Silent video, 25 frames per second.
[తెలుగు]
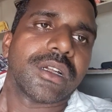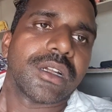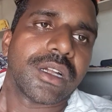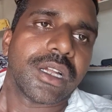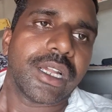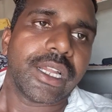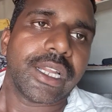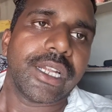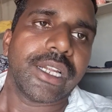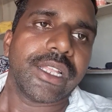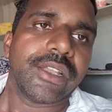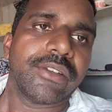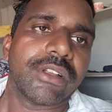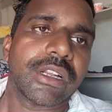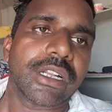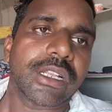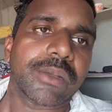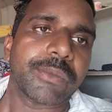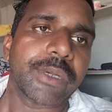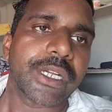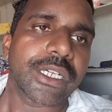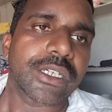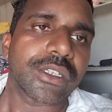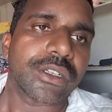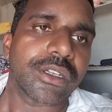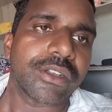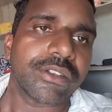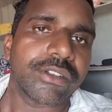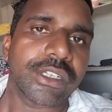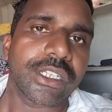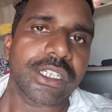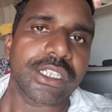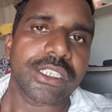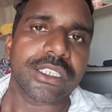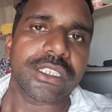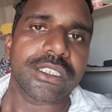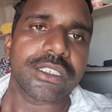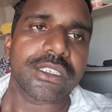హాయ్ అండి వెల్కమ్ బ్యాక్ టు రవి
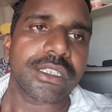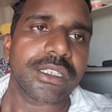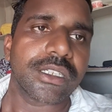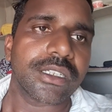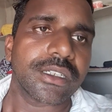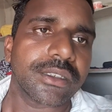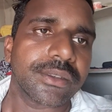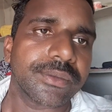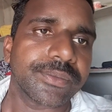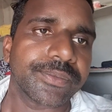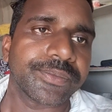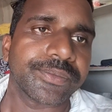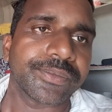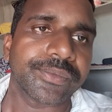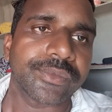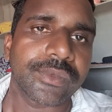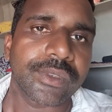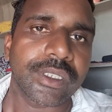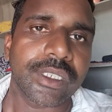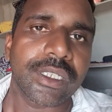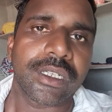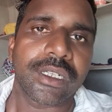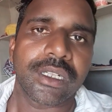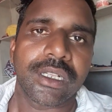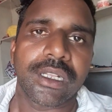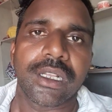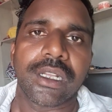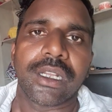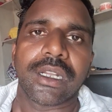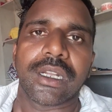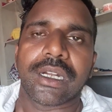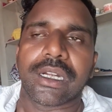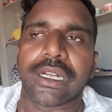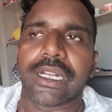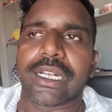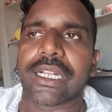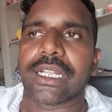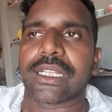క్రియేషన్ ఛానల్
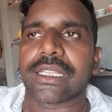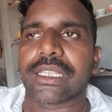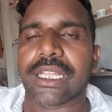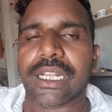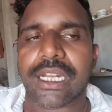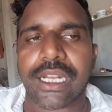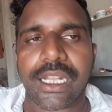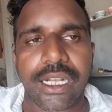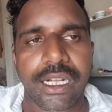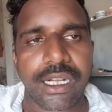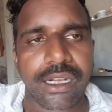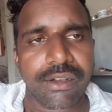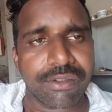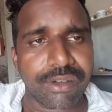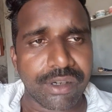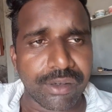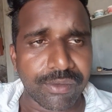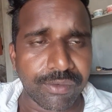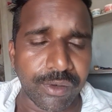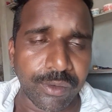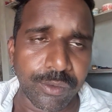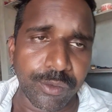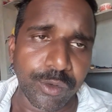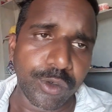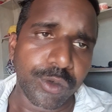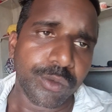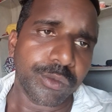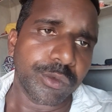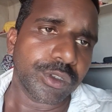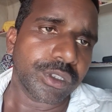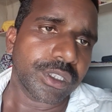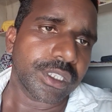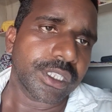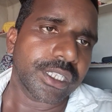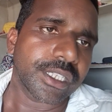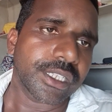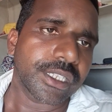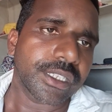నేను అందరిలాగా వర్క్ ఫ్రమ్ హోమ్
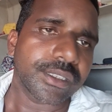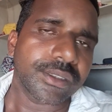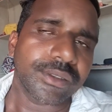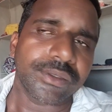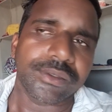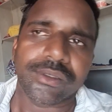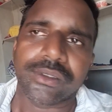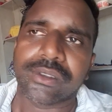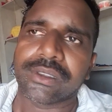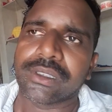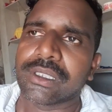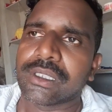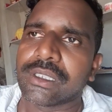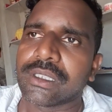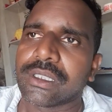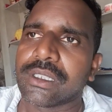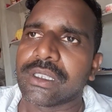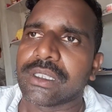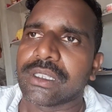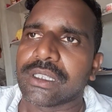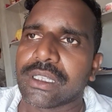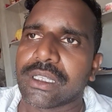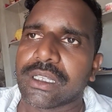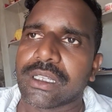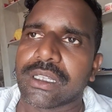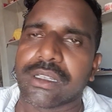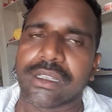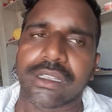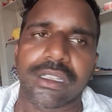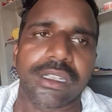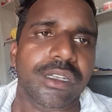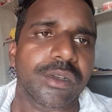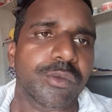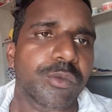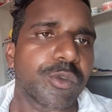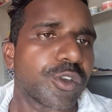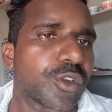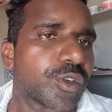ఉంది
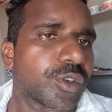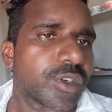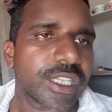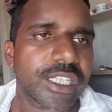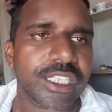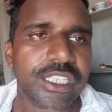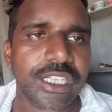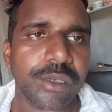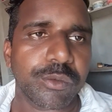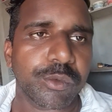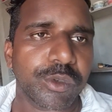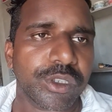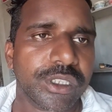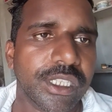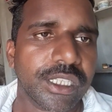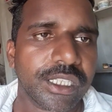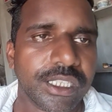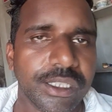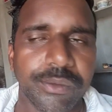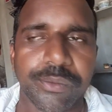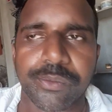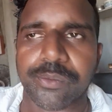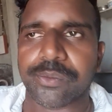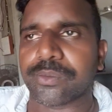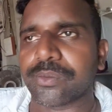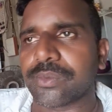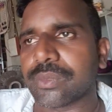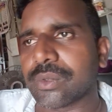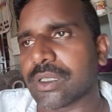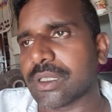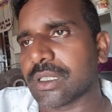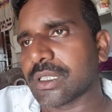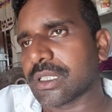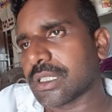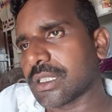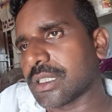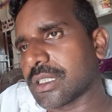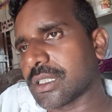ఇలా ఫోన్ ఉంటే సరిపోతుంది
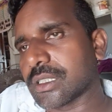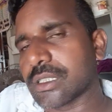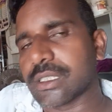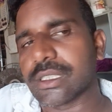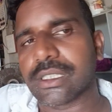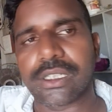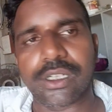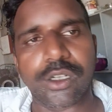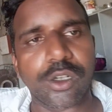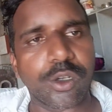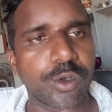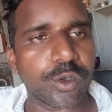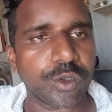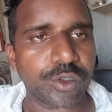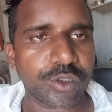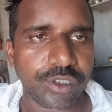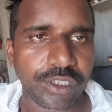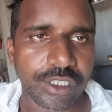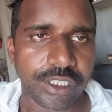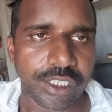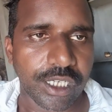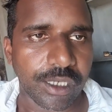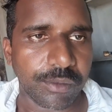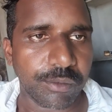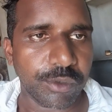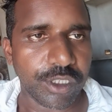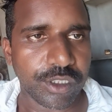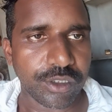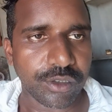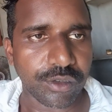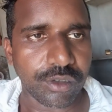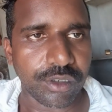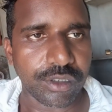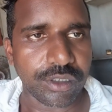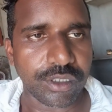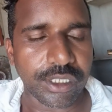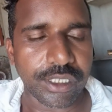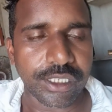ఇంట్లో కూర్చొని జాబ్
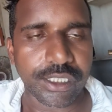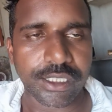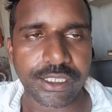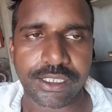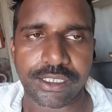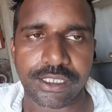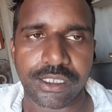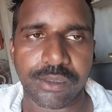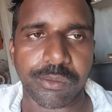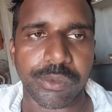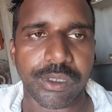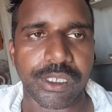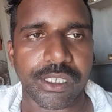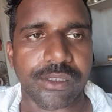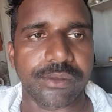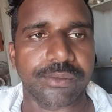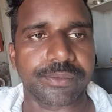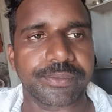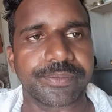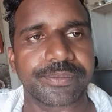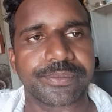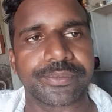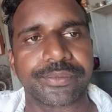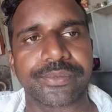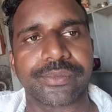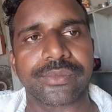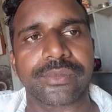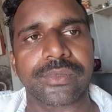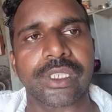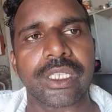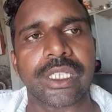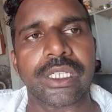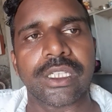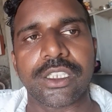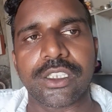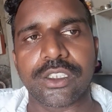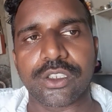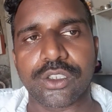చేసుకోవచ్చు అని నేను చెప్పలేదు
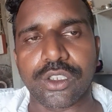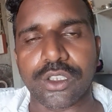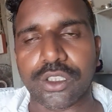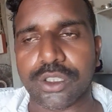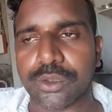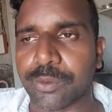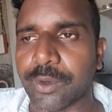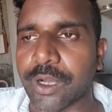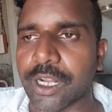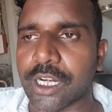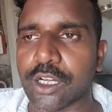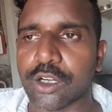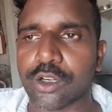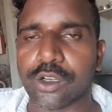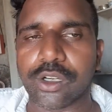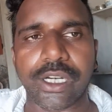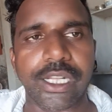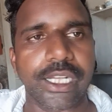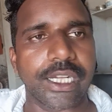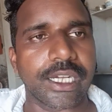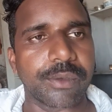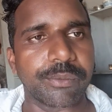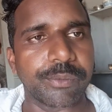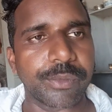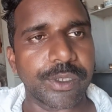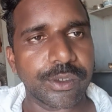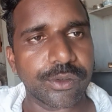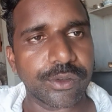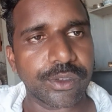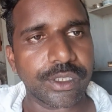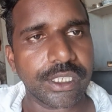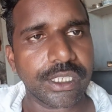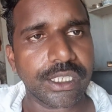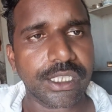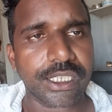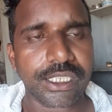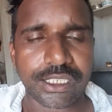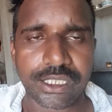సో స్పాట్లోనే కంపెనీ
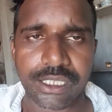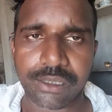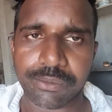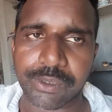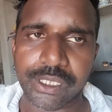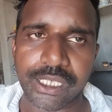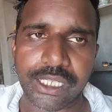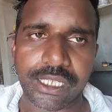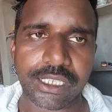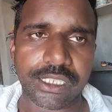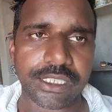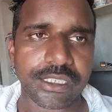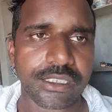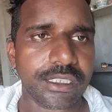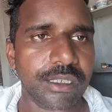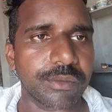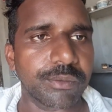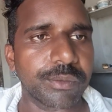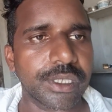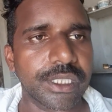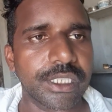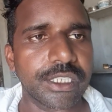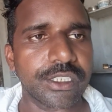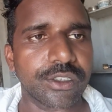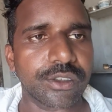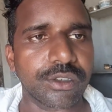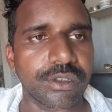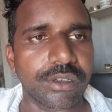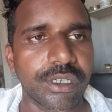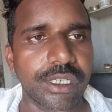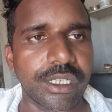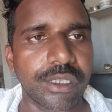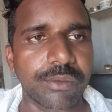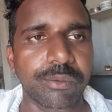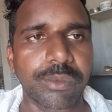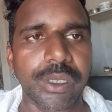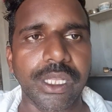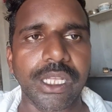ఉంది కష్టపడాలి
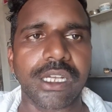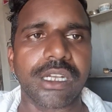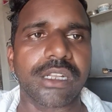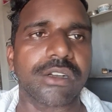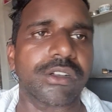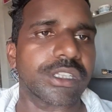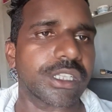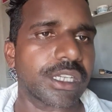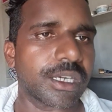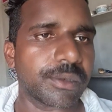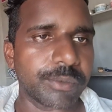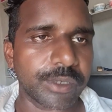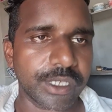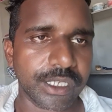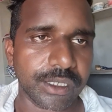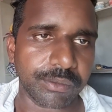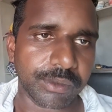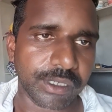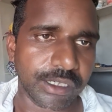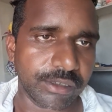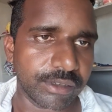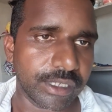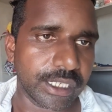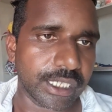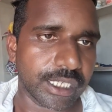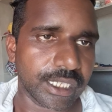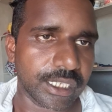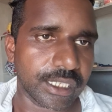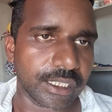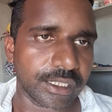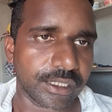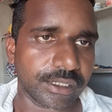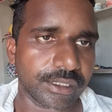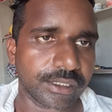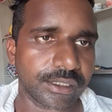సంపాదించుకోవాలి పదహారు వందల పెట్టుబడి పెట్టాలి